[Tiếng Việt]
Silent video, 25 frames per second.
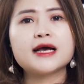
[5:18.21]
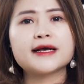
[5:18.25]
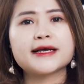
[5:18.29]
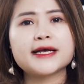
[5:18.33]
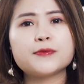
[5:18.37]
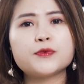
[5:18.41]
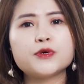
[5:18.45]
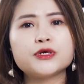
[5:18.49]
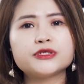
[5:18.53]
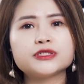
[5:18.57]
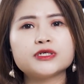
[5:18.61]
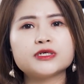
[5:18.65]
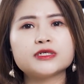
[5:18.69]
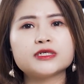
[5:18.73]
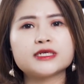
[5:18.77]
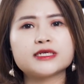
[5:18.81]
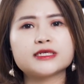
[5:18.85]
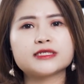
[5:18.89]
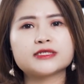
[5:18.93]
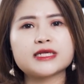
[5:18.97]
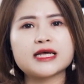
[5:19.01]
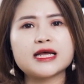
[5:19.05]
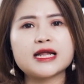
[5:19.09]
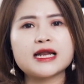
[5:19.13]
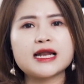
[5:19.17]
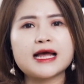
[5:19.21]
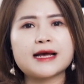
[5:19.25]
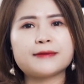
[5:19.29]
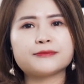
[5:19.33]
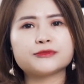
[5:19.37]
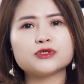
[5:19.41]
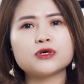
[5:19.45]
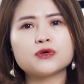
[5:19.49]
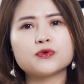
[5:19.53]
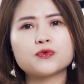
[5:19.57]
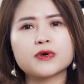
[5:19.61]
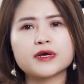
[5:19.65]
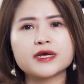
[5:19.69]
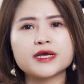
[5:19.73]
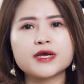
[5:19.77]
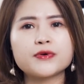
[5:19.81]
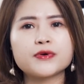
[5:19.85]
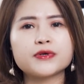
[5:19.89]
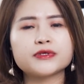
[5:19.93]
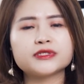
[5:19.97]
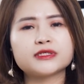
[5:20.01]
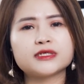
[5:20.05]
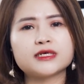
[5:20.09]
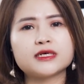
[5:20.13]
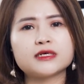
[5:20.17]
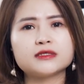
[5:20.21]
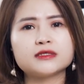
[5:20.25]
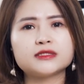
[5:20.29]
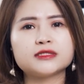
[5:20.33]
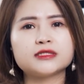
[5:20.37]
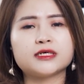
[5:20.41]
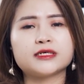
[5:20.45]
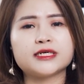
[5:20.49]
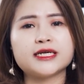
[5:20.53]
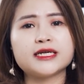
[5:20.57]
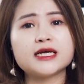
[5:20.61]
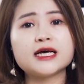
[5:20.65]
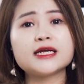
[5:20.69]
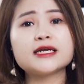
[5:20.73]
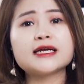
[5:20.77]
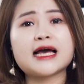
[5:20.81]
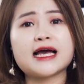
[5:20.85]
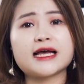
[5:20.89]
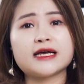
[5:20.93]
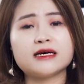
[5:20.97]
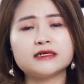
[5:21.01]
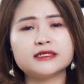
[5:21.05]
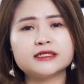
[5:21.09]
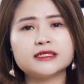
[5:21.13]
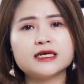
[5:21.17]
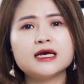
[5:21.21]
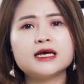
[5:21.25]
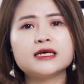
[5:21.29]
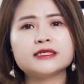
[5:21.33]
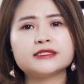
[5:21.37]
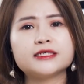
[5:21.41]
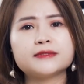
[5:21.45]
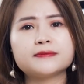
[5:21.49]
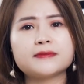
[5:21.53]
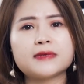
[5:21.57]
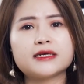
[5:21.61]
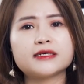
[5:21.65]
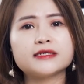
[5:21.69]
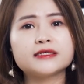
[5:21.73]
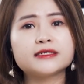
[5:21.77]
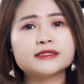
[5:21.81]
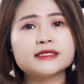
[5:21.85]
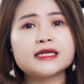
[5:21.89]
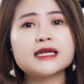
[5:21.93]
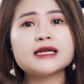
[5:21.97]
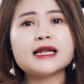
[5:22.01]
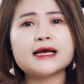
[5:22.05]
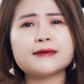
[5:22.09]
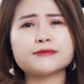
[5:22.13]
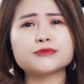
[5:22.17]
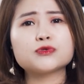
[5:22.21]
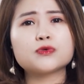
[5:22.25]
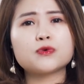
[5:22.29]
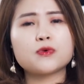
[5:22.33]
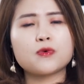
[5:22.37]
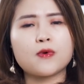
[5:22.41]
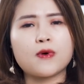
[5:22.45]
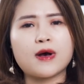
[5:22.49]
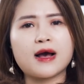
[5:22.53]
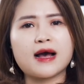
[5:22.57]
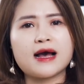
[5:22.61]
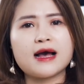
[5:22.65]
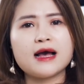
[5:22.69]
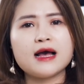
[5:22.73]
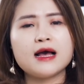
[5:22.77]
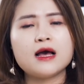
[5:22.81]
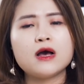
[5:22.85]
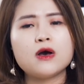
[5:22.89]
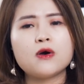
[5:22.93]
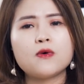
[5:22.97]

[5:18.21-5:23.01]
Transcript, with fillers: Gel bôi trơn thì sẽ làm cho cuộc yêu nó trở nên ân ái hơn, nhưng mà đừng nên lạm dụng quá.